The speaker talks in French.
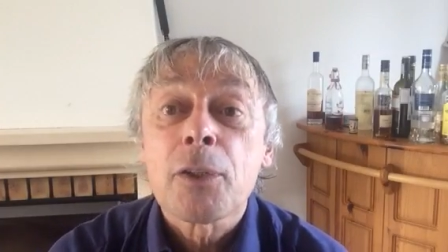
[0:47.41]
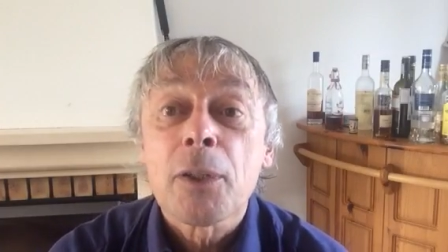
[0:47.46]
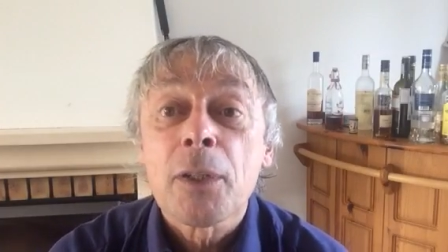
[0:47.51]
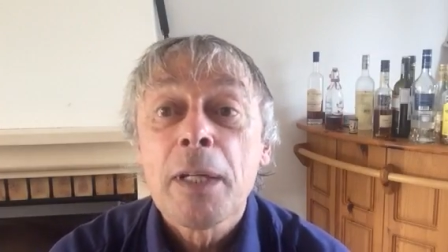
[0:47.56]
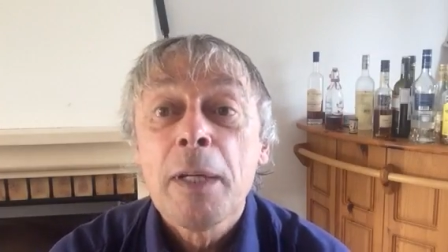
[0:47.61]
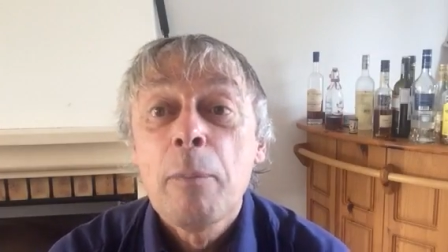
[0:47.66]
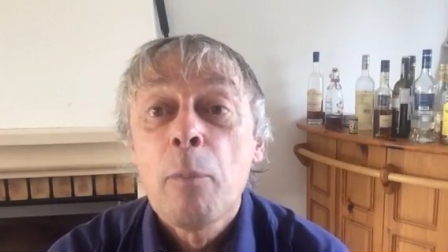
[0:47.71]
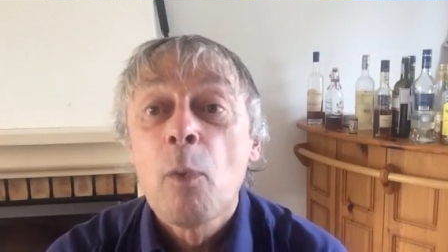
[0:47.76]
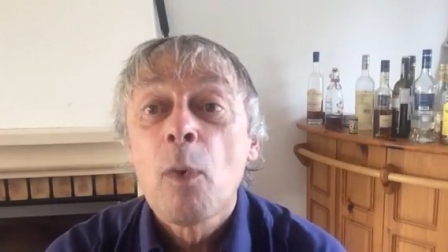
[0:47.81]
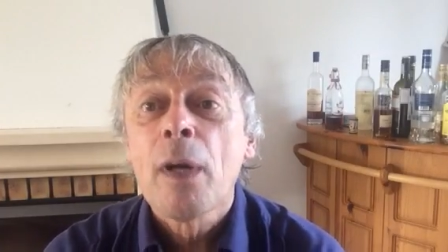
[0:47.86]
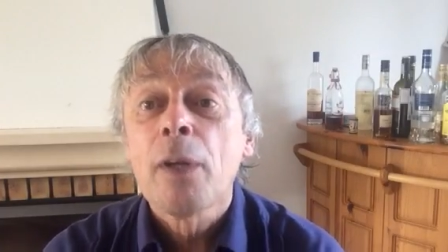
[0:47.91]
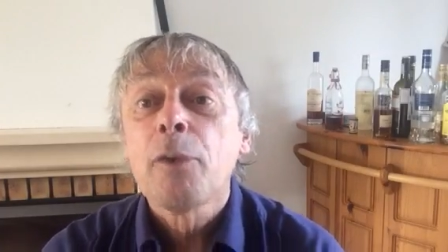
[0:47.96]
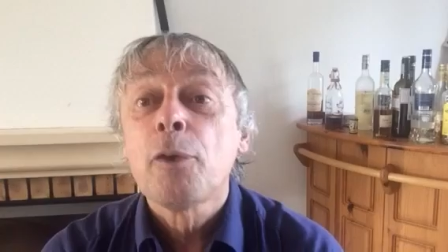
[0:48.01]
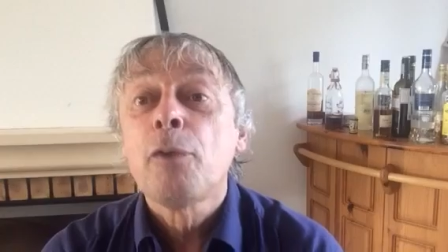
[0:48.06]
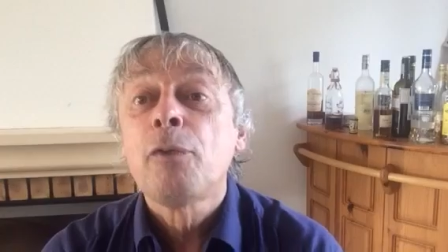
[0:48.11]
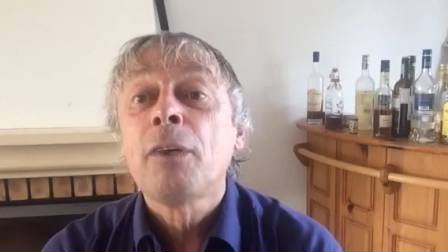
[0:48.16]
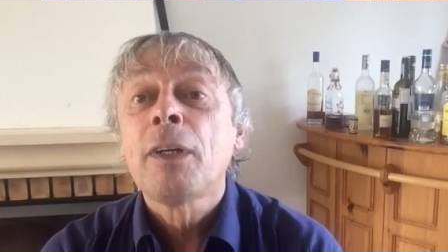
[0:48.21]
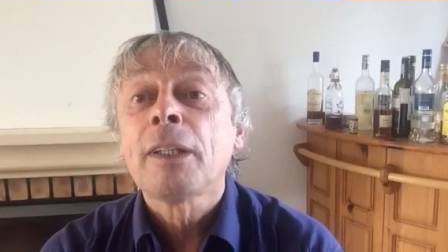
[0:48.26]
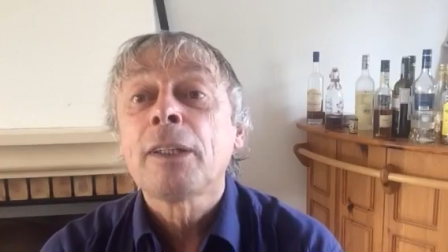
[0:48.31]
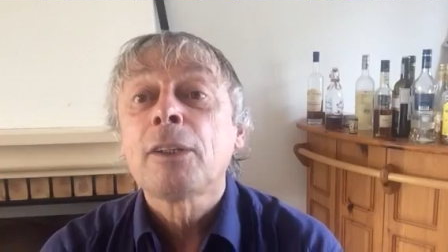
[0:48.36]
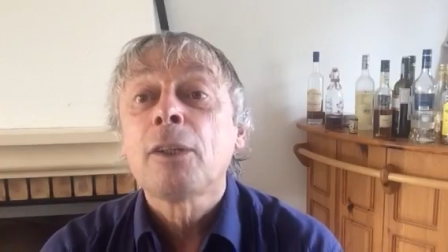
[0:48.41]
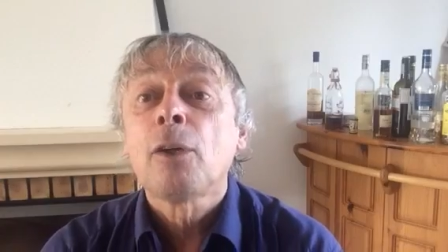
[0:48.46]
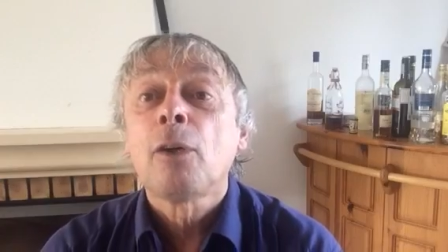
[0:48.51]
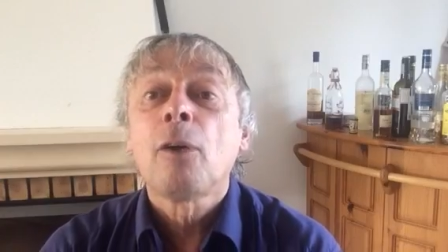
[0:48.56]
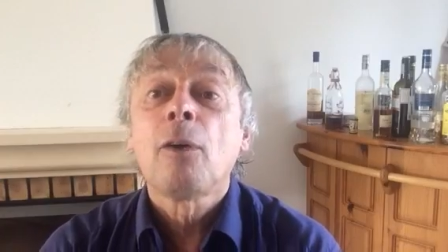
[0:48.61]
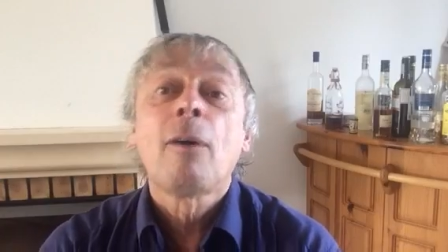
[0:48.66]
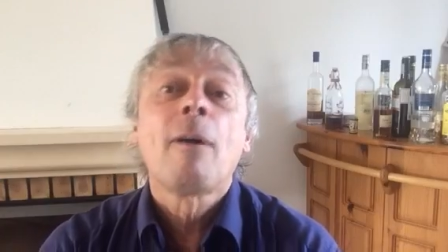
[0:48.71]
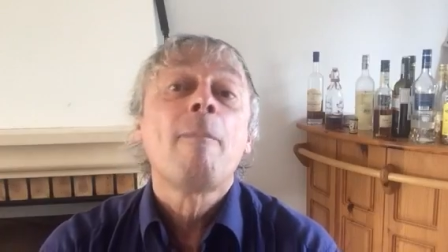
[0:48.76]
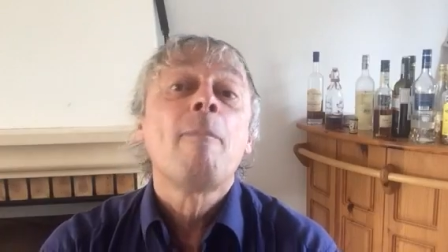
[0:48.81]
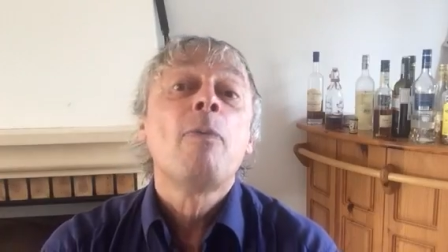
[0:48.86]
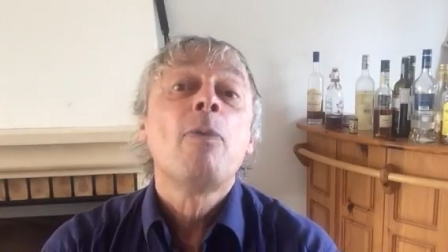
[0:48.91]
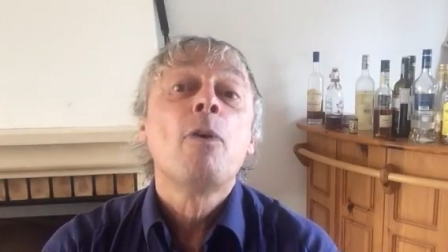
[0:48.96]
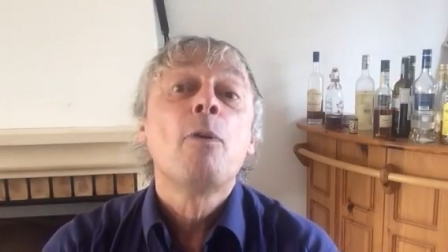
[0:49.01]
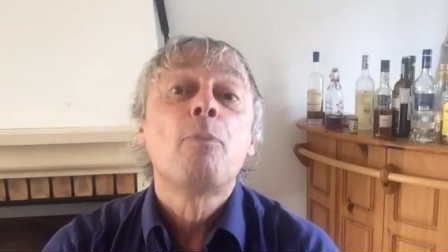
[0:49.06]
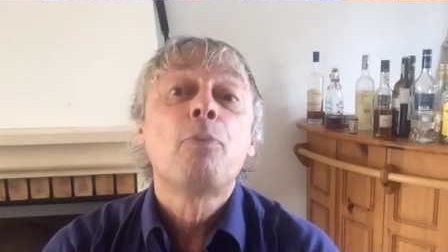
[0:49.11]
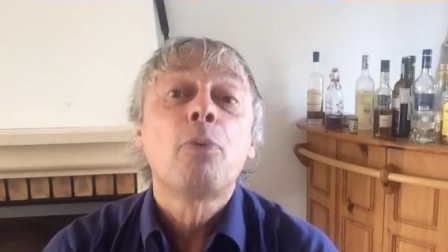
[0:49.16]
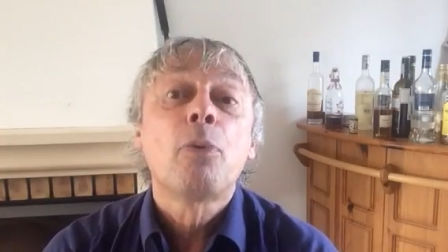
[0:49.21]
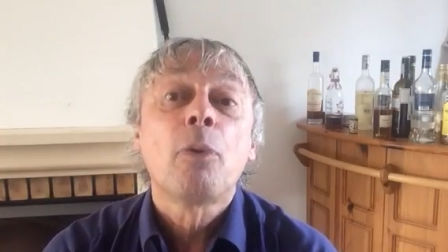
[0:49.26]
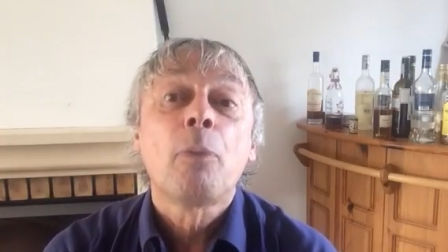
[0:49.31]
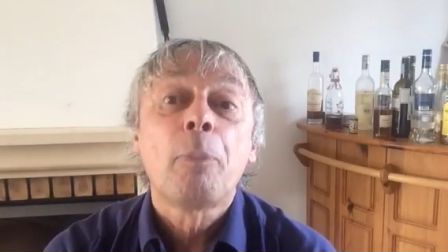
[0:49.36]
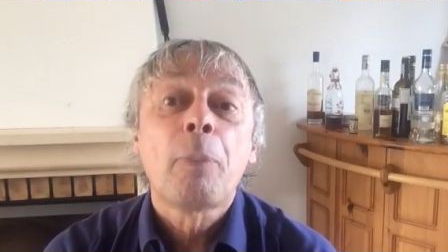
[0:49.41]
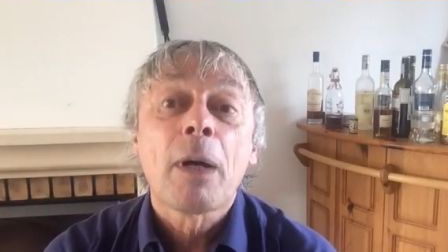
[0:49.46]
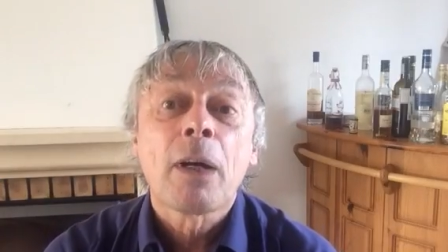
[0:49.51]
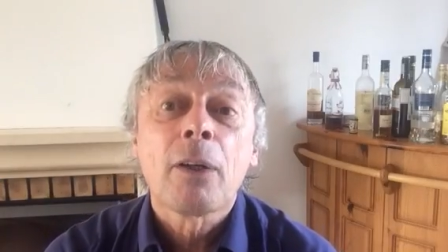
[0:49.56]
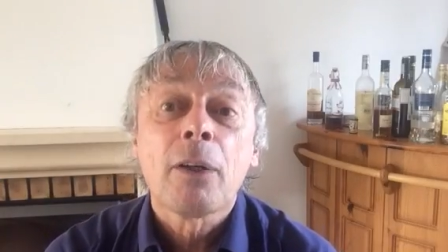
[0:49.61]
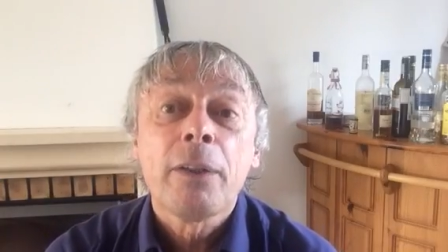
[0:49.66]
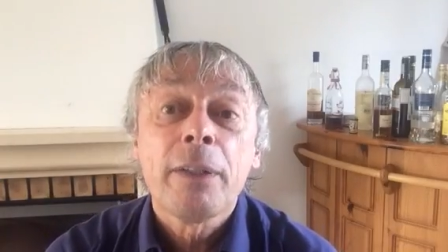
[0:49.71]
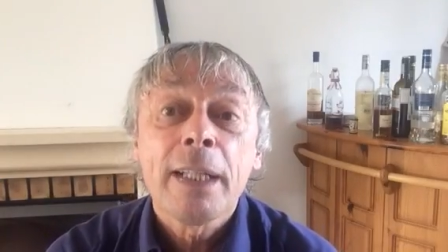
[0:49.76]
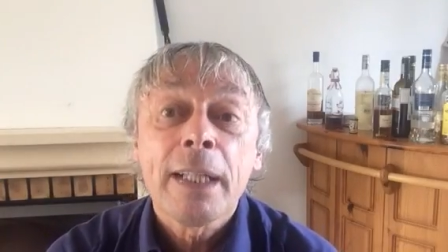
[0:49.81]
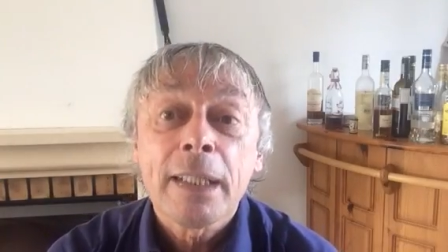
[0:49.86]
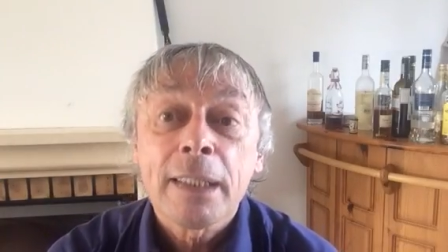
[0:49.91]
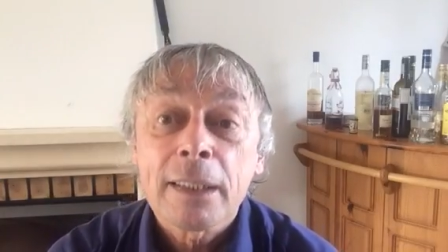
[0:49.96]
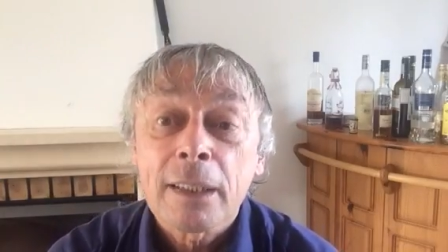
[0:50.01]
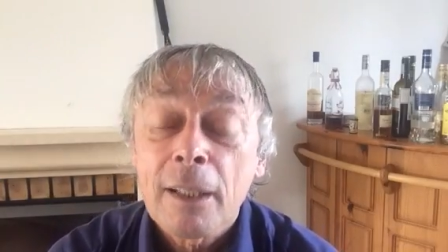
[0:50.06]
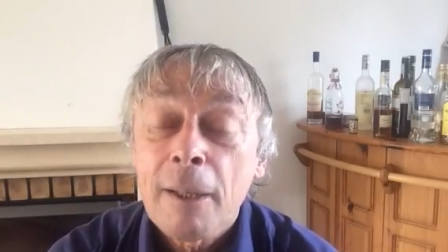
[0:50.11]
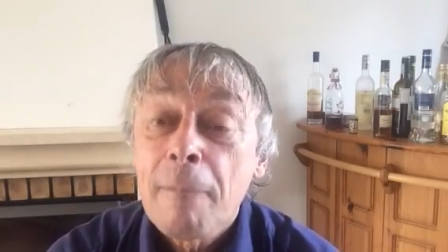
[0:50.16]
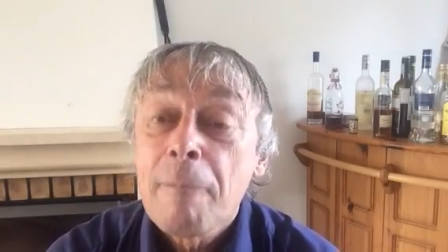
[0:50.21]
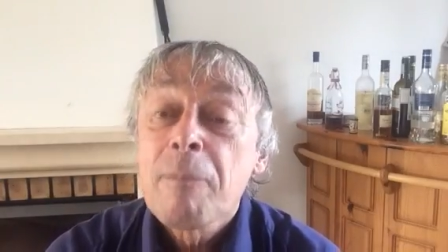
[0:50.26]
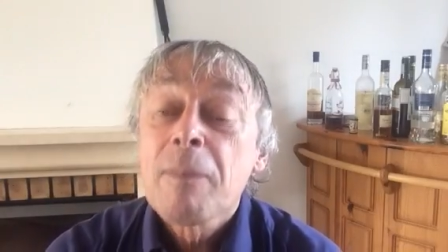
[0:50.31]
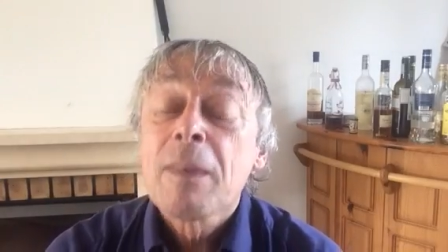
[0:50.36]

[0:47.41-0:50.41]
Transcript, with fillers: que les moins de 20 ans ne pourront pas connaître,